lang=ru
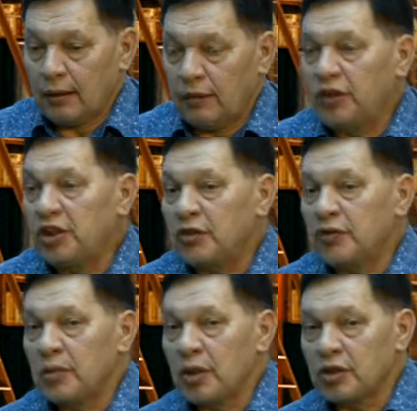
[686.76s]

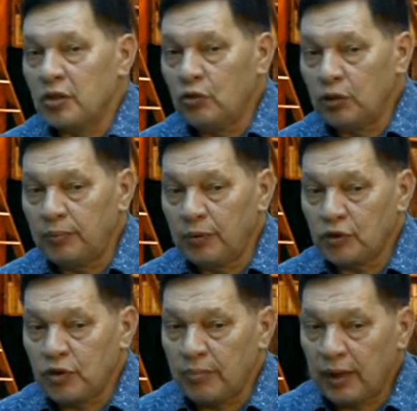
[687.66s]
2018 год был
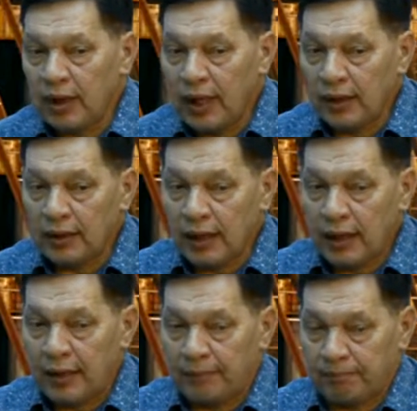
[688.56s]
очень богат
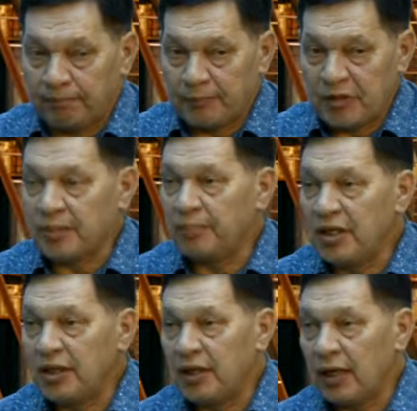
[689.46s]
на
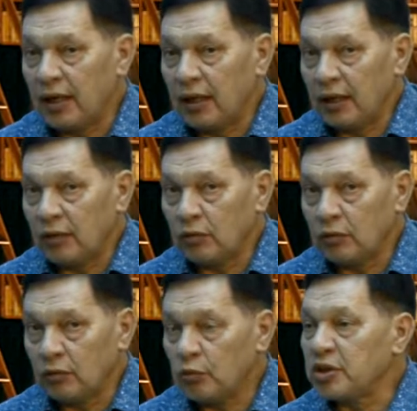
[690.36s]
события,
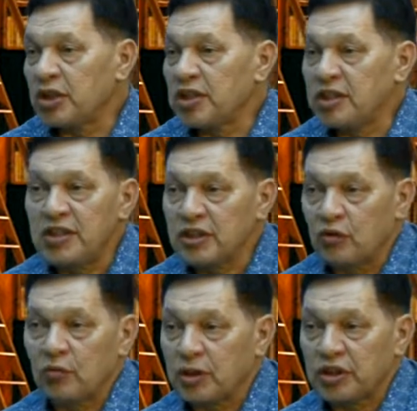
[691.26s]
а,
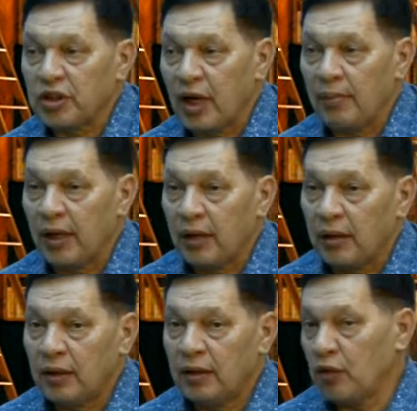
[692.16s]
общероссийского масштаба,
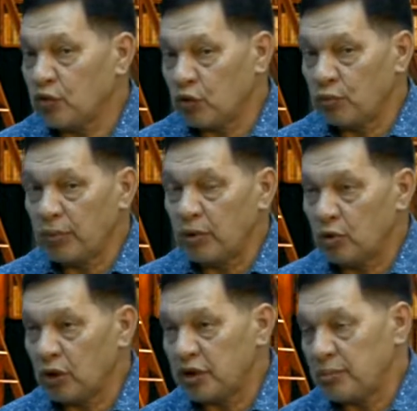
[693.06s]
я уже
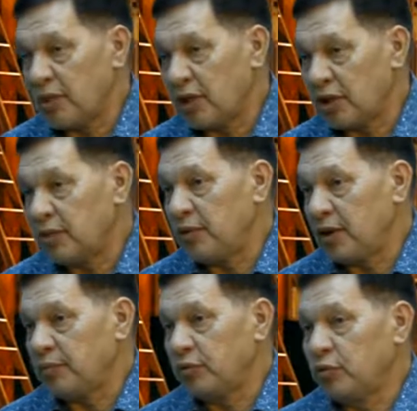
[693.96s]
упомянул о чемпионате
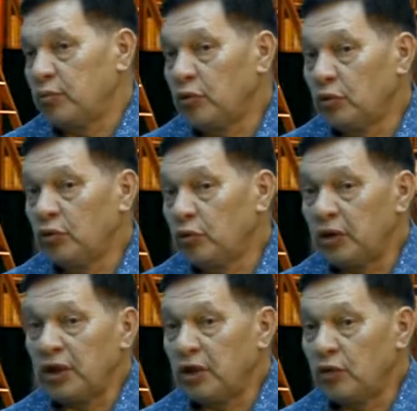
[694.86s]
мира по футболу, но ну
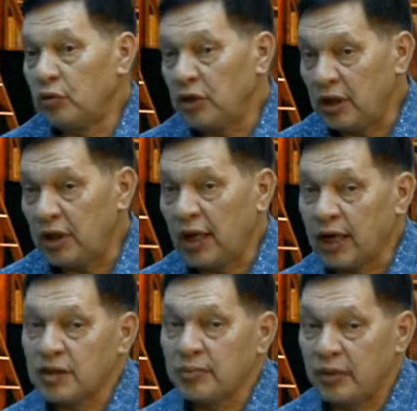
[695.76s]
и другие
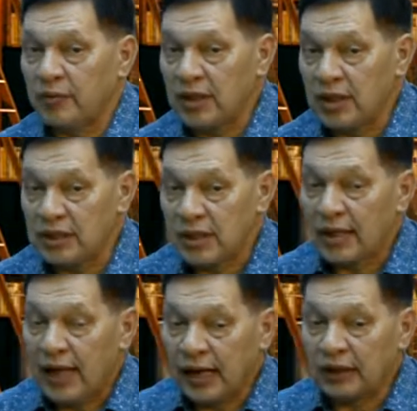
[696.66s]
акции проводились.
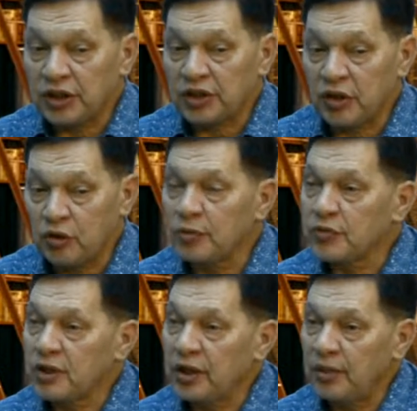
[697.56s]
А наши
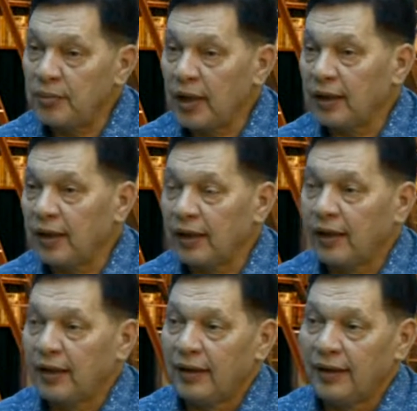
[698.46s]
артемовские ребята
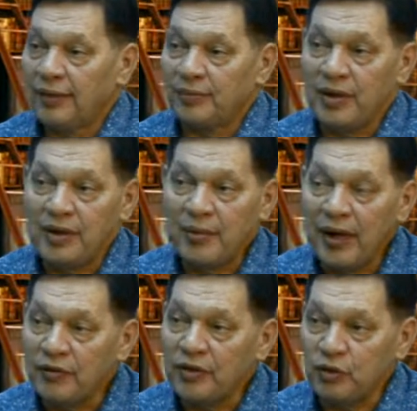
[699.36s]
а,
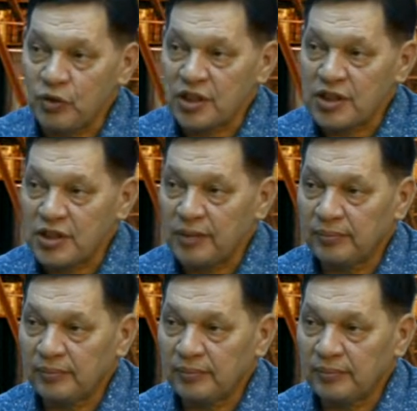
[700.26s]
принимали в них участие?